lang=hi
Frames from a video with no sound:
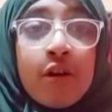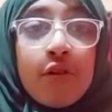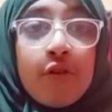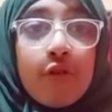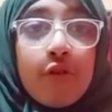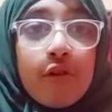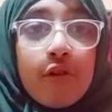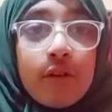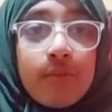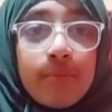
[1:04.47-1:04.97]

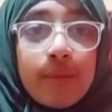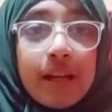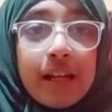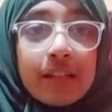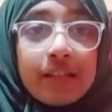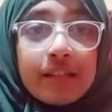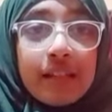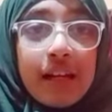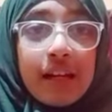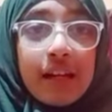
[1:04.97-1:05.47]
और मेरे
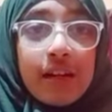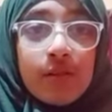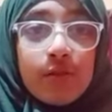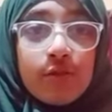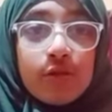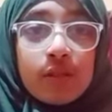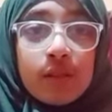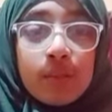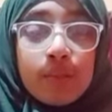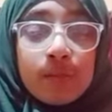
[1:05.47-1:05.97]
चैनल
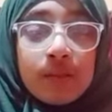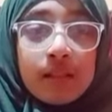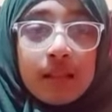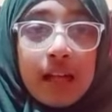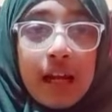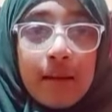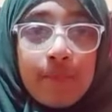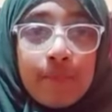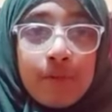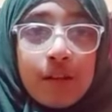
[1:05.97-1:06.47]
को
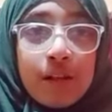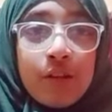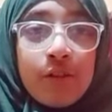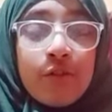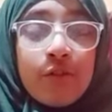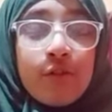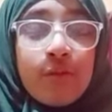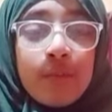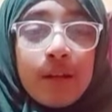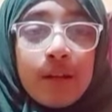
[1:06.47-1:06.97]
सब्सक्राइब करें
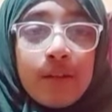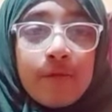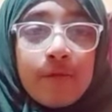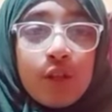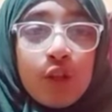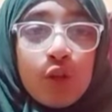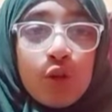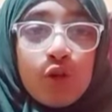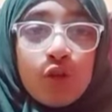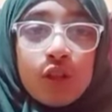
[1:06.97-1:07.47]
और मेरी
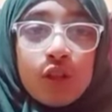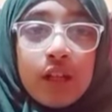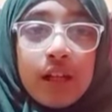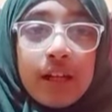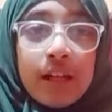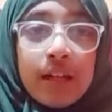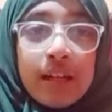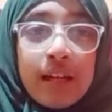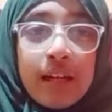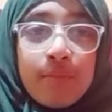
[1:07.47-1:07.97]
वीडियो को
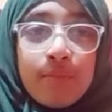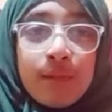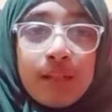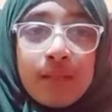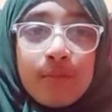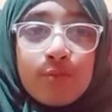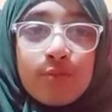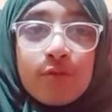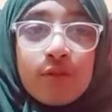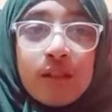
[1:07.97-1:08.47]
शेयर करना
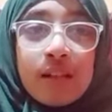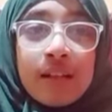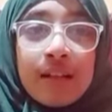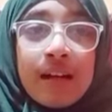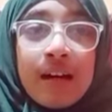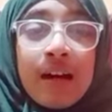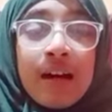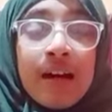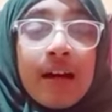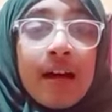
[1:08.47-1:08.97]
मत
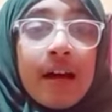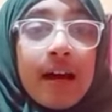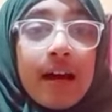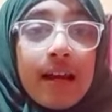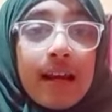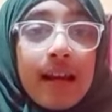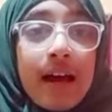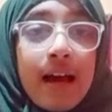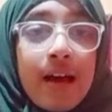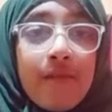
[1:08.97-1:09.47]
भूलिएगा
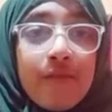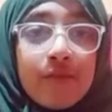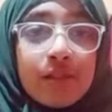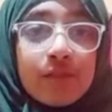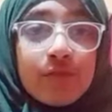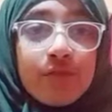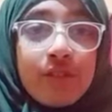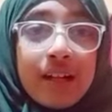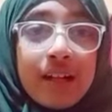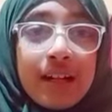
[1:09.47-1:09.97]
अल्लाह
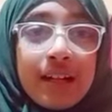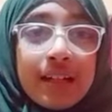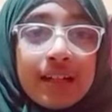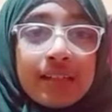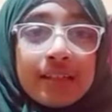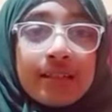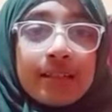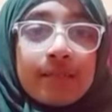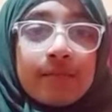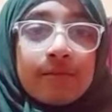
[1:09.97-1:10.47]
हाफिज़ फ्रेंड्स